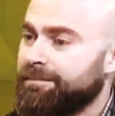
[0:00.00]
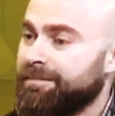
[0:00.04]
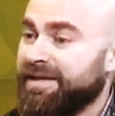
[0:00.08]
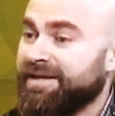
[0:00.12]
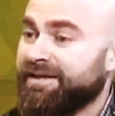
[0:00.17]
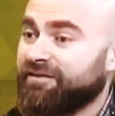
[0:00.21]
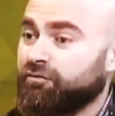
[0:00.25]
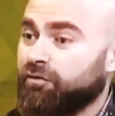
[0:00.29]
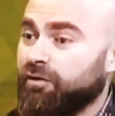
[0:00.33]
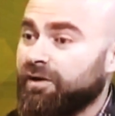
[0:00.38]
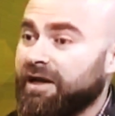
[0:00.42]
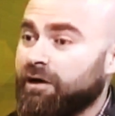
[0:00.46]

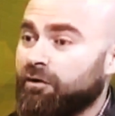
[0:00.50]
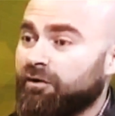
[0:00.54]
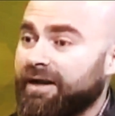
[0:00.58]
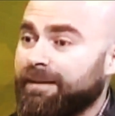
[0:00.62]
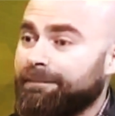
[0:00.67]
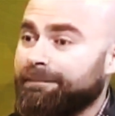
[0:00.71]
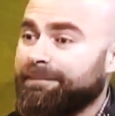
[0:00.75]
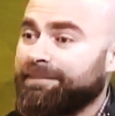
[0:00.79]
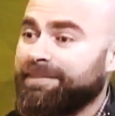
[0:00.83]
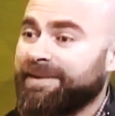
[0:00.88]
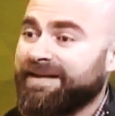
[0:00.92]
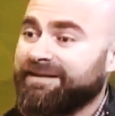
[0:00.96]
Venezuela
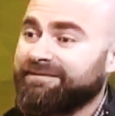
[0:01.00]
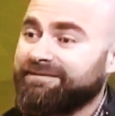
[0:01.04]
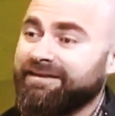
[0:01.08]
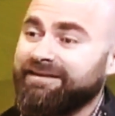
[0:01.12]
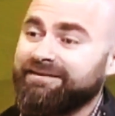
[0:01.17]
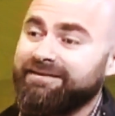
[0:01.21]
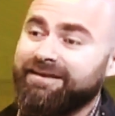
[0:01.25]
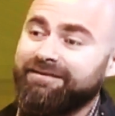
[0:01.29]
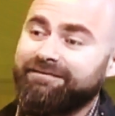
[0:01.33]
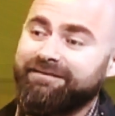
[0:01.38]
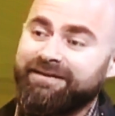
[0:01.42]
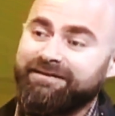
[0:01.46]
ahora
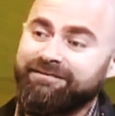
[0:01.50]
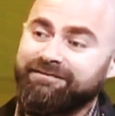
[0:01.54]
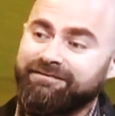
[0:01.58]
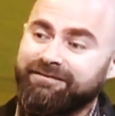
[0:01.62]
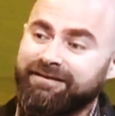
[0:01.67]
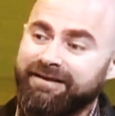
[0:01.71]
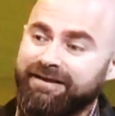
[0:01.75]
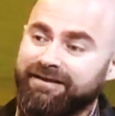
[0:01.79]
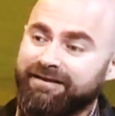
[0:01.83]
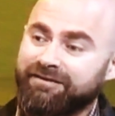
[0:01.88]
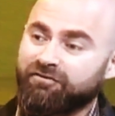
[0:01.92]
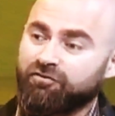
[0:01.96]
pretende
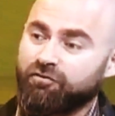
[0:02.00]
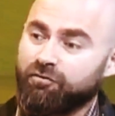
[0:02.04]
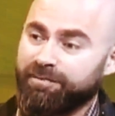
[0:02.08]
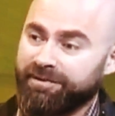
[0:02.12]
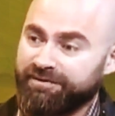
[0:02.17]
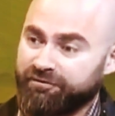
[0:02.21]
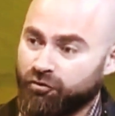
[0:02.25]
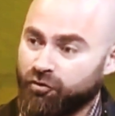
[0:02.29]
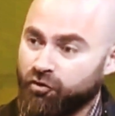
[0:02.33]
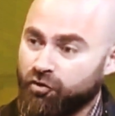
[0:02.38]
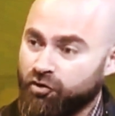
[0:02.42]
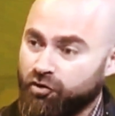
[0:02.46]
vender su
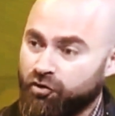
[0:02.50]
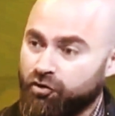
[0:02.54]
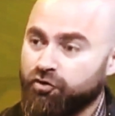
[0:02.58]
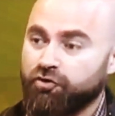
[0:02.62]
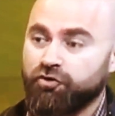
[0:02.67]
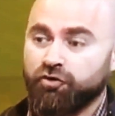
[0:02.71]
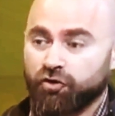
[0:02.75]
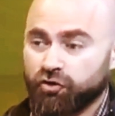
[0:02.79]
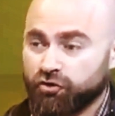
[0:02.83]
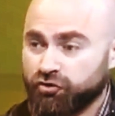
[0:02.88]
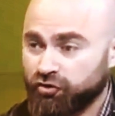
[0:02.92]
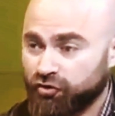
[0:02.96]
petróleo
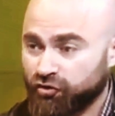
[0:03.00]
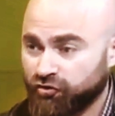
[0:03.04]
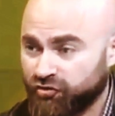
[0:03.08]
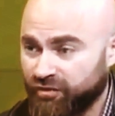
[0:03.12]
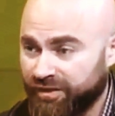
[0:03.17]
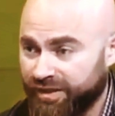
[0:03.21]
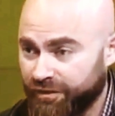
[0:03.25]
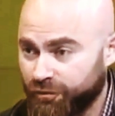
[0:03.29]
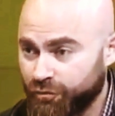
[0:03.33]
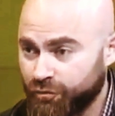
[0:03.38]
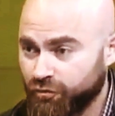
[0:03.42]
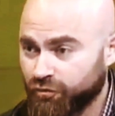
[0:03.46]
y
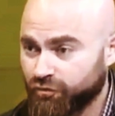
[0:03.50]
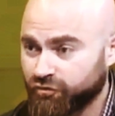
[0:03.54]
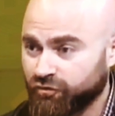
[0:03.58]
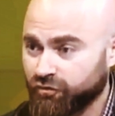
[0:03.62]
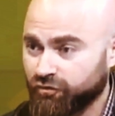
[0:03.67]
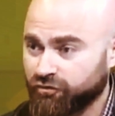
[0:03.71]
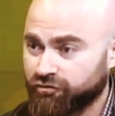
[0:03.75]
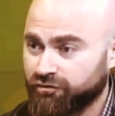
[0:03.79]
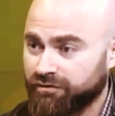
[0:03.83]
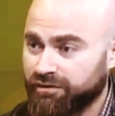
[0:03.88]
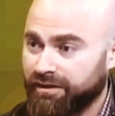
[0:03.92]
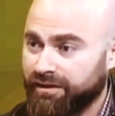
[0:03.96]
otros
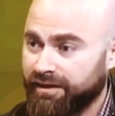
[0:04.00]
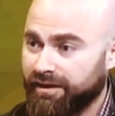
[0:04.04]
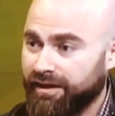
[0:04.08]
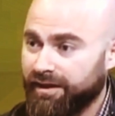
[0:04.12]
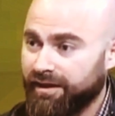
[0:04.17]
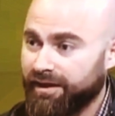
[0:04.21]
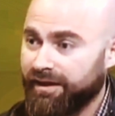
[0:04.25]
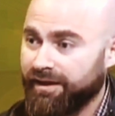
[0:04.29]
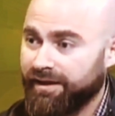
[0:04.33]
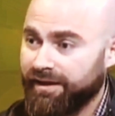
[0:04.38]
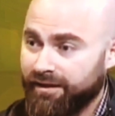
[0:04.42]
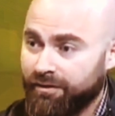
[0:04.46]
recursos
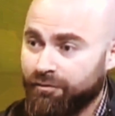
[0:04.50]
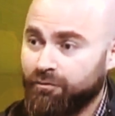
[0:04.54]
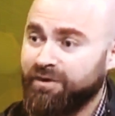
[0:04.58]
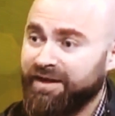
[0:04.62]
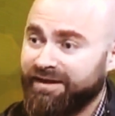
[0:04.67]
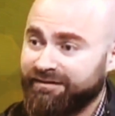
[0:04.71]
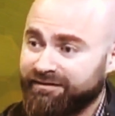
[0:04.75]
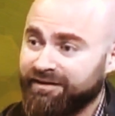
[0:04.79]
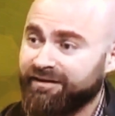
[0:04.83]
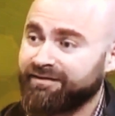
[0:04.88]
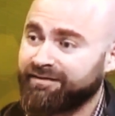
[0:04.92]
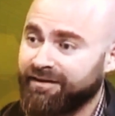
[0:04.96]
en
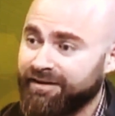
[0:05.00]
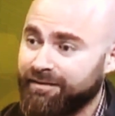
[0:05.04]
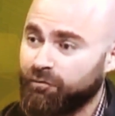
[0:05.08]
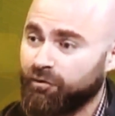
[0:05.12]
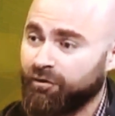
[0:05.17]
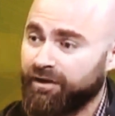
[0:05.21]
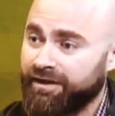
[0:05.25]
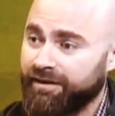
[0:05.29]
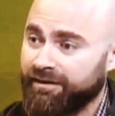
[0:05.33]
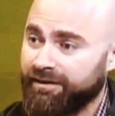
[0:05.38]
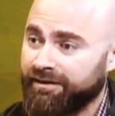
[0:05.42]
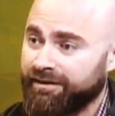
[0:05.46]
una cesta de
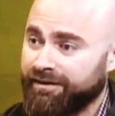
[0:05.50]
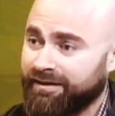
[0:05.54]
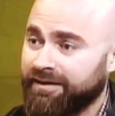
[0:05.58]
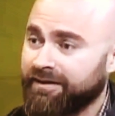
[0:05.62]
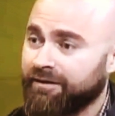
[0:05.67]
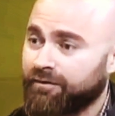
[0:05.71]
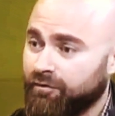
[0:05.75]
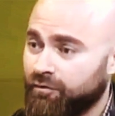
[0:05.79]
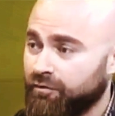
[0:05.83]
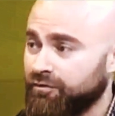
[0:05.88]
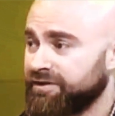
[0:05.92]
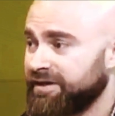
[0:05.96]
moneda que
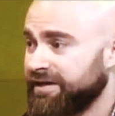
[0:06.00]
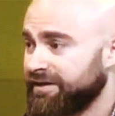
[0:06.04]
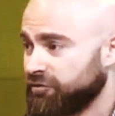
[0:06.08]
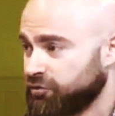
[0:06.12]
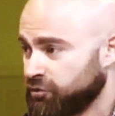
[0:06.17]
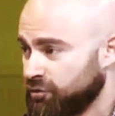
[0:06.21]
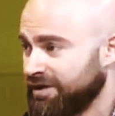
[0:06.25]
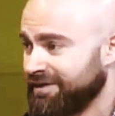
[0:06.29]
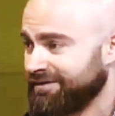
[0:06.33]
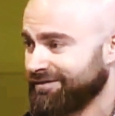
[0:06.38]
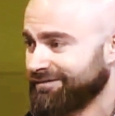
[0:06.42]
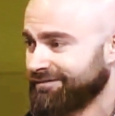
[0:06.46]
incluye el
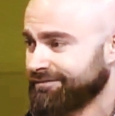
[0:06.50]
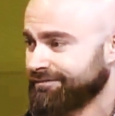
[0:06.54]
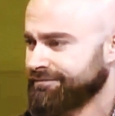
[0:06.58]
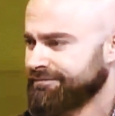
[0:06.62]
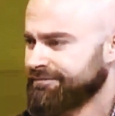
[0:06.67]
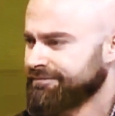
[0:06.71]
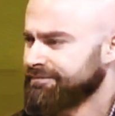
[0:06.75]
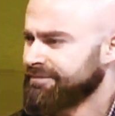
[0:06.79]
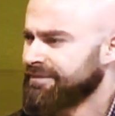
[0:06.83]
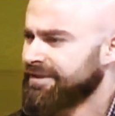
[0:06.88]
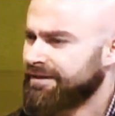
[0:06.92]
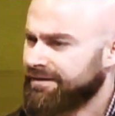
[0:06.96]

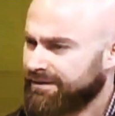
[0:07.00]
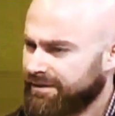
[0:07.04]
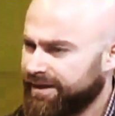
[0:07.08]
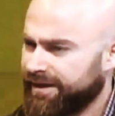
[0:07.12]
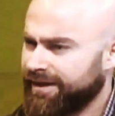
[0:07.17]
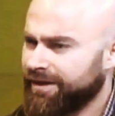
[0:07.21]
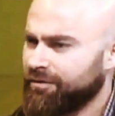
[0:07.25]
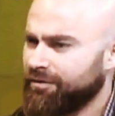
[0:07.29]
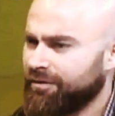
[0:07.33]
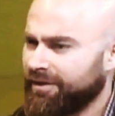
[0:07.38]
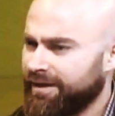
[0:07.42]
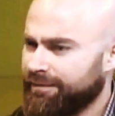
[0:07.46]
yuan.
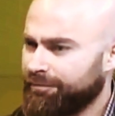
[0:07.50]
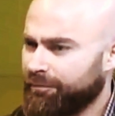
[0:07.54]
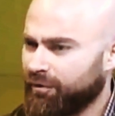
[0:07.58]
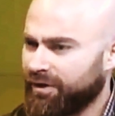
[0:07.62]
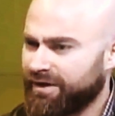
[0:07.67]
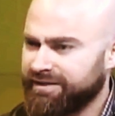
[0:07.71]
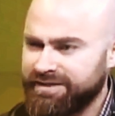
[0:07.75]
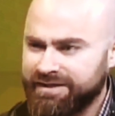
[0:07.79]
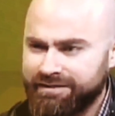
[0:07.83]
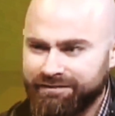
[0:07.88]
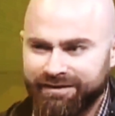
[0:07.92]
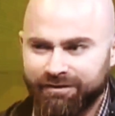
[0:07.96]
Creo que
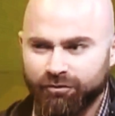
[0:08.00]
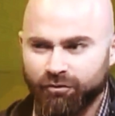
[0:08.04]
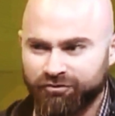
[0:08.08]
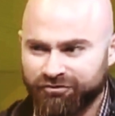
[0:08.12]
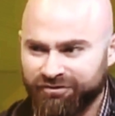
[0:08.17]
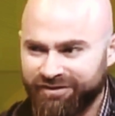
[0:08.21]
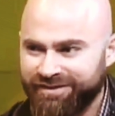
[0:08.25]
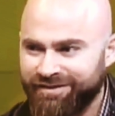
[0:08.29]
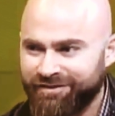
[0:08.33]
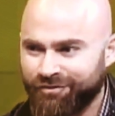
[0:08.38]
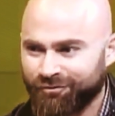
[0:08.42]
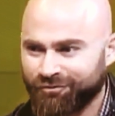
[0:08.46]
por allí van los
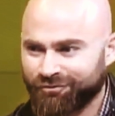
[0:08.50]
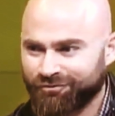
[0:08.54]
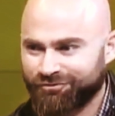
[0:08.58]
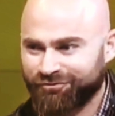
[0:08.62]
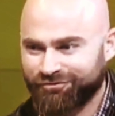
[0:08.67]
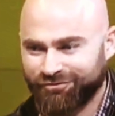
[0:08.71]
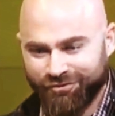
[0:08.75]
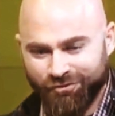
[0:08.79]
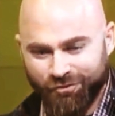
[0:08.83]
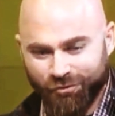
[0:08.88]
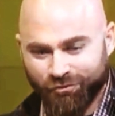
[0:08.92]
tiros,